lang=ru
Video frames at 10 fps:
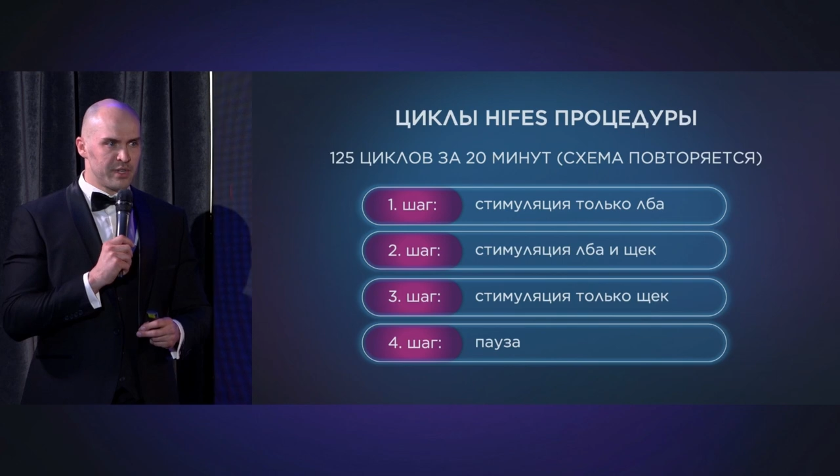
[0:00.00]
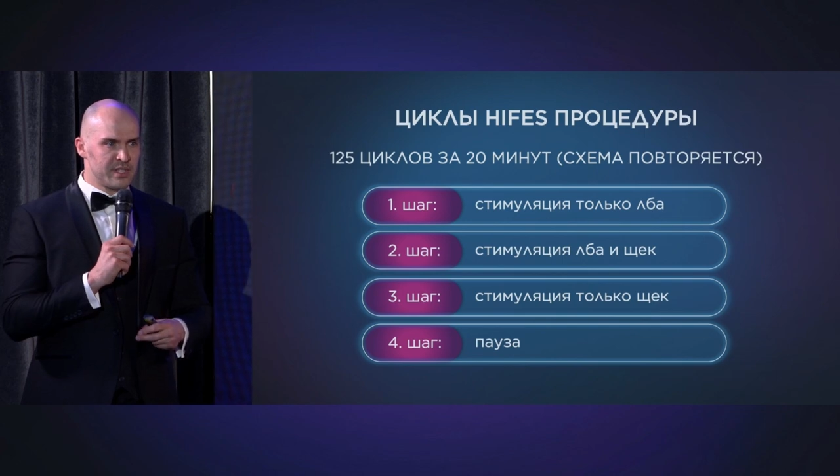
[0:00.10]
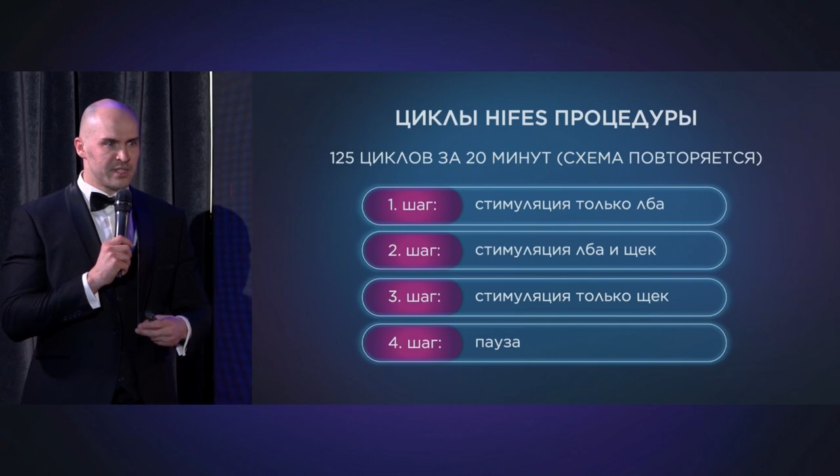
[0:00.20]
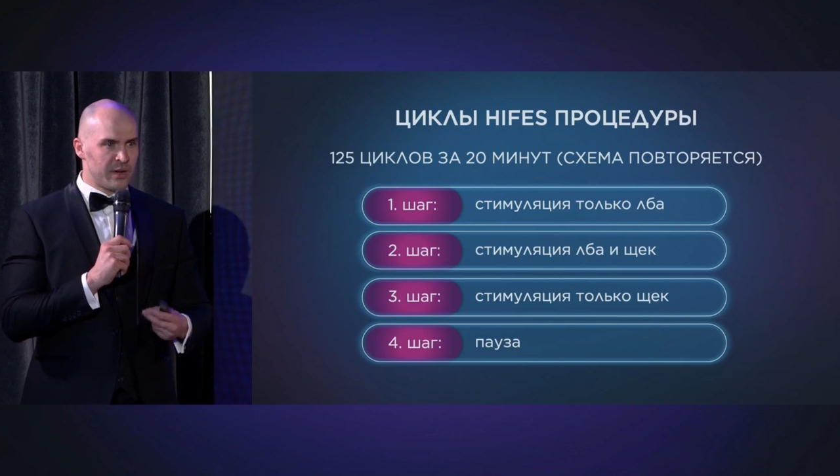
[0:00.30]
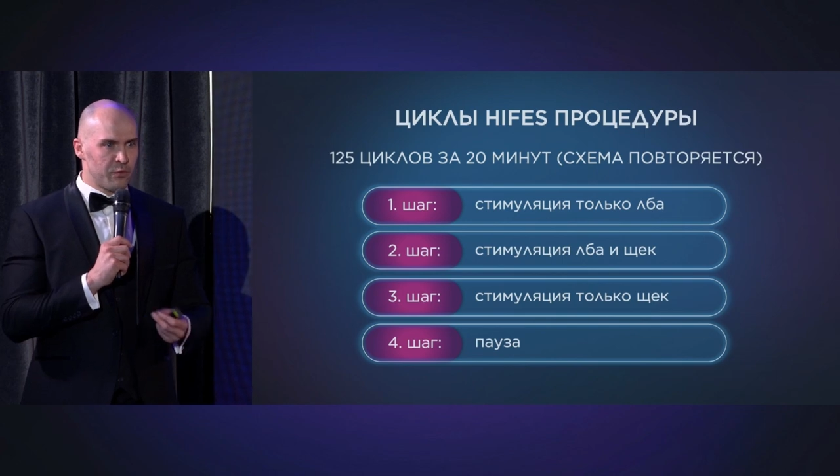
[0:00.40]

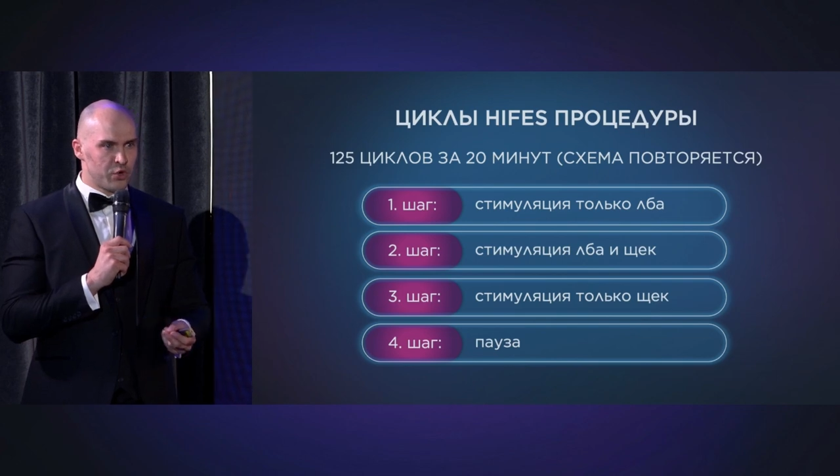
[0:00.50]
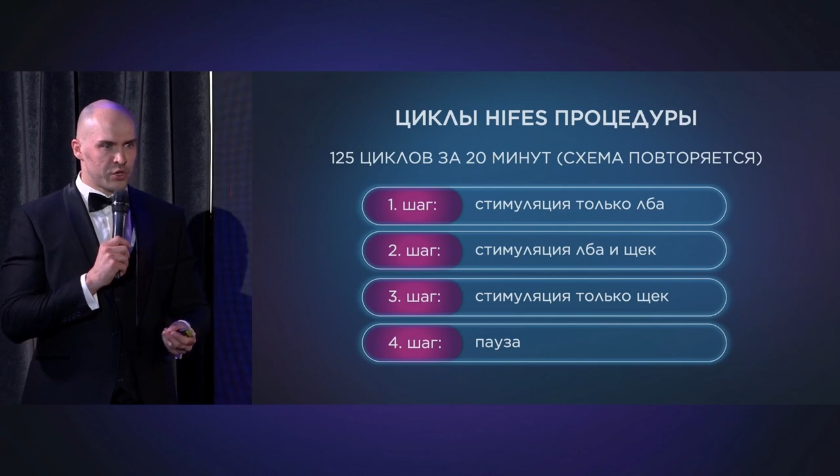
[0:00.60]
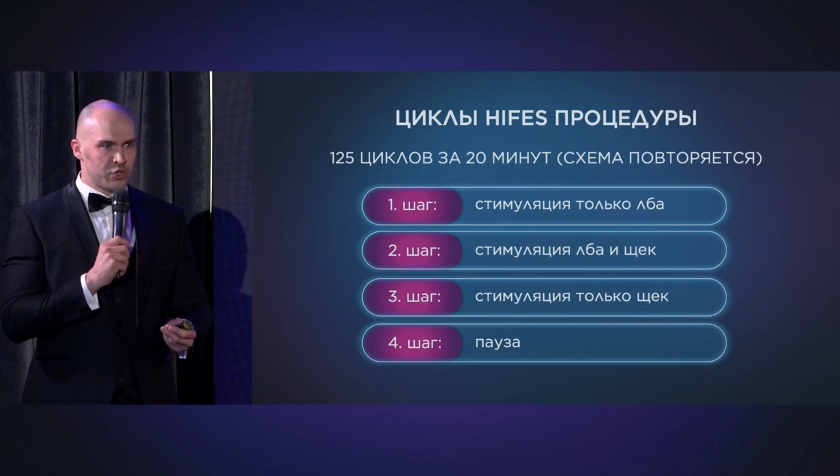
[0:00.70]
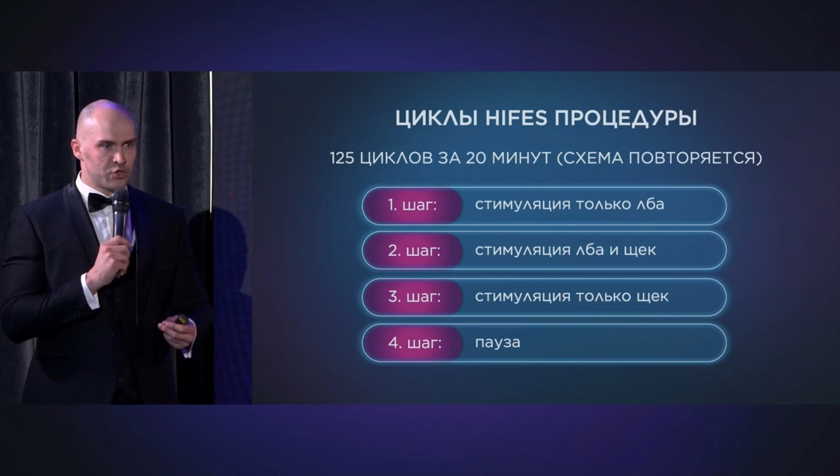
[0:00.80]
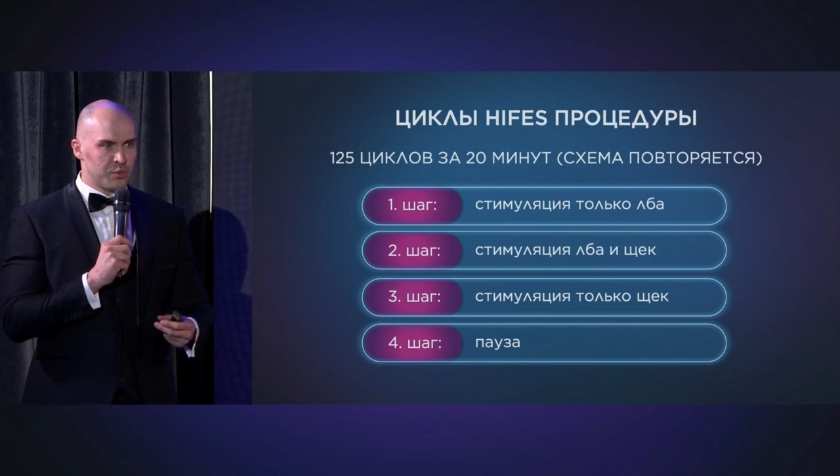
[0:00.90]

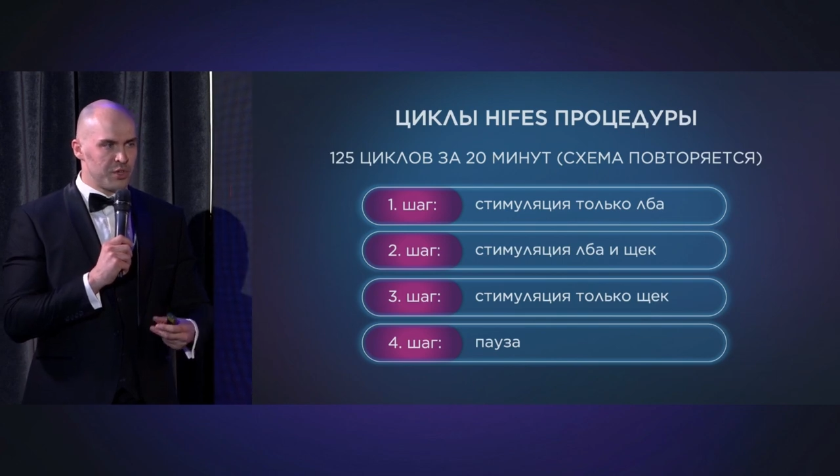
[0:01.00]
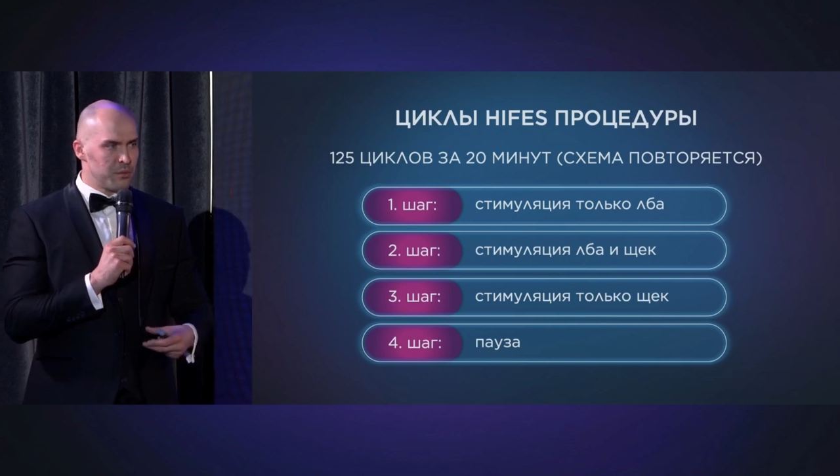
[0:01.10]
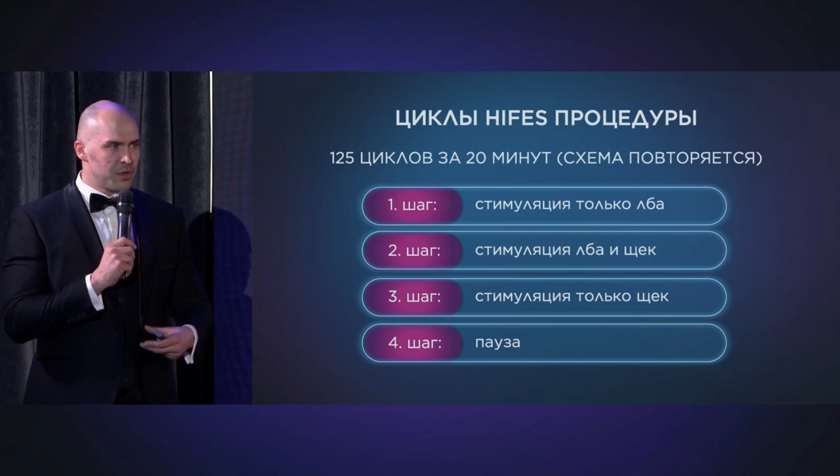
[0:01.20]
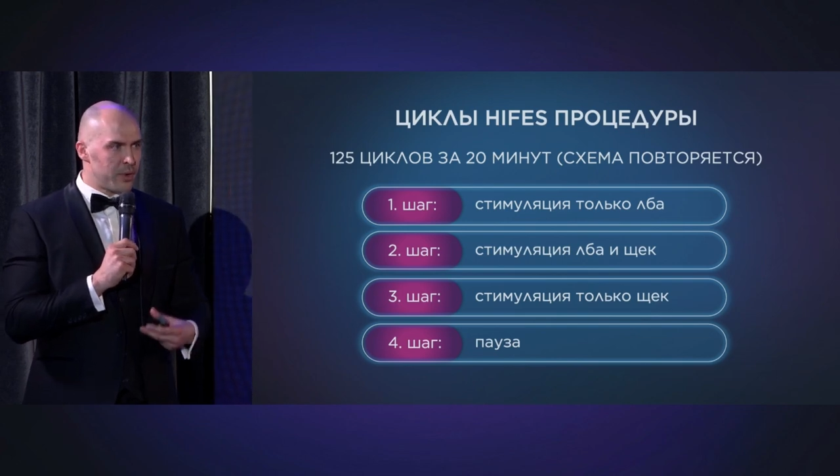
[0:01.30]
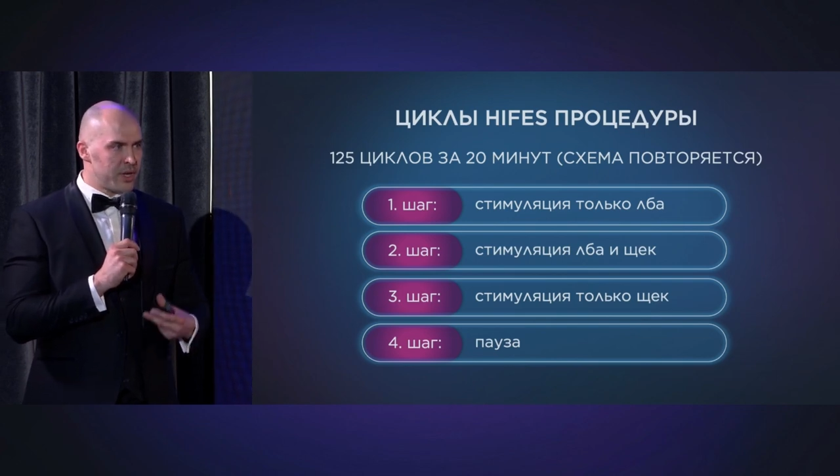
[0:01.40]
дискомфортно, чтобы не
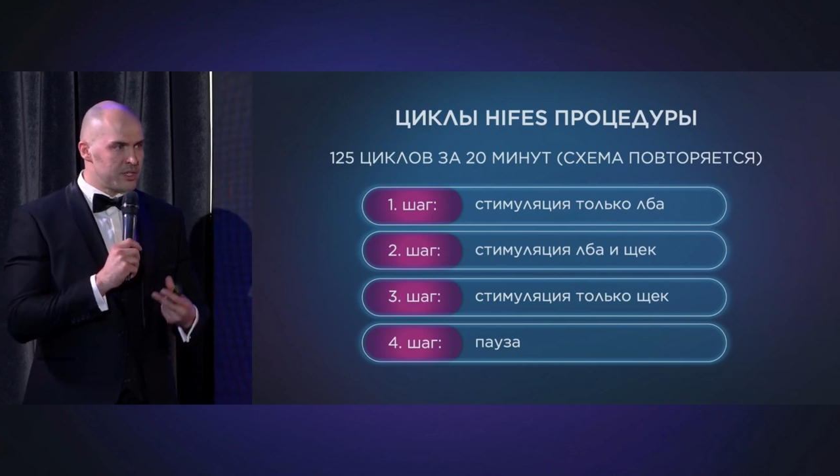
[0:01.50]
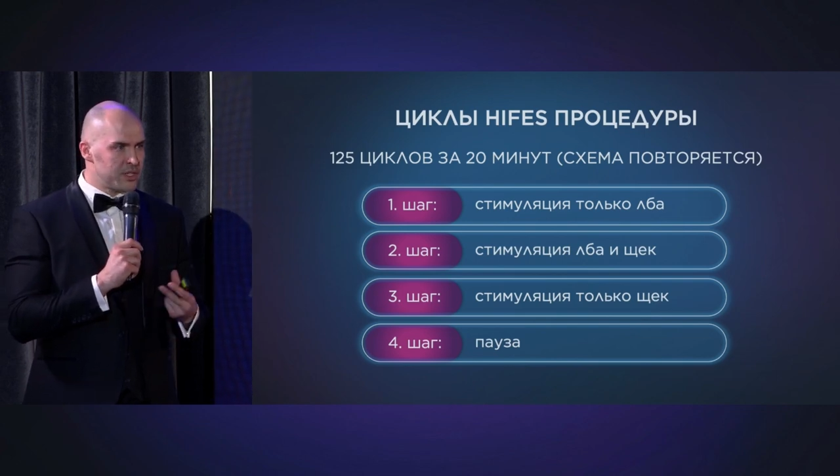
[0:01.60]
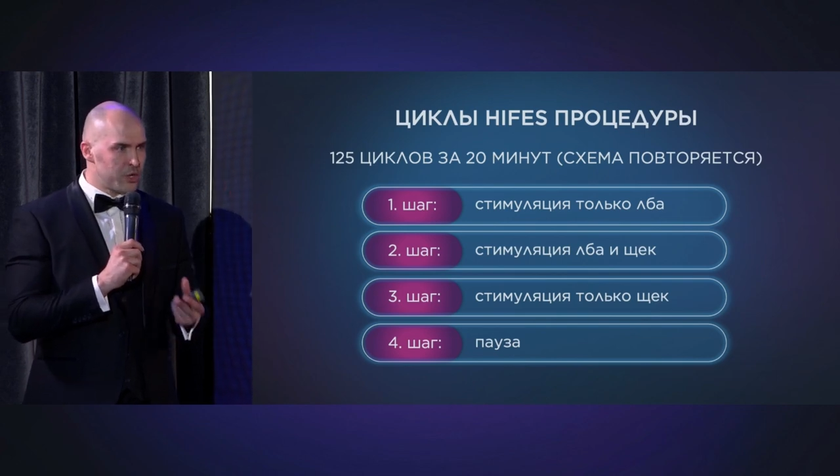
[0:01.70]
было болезненных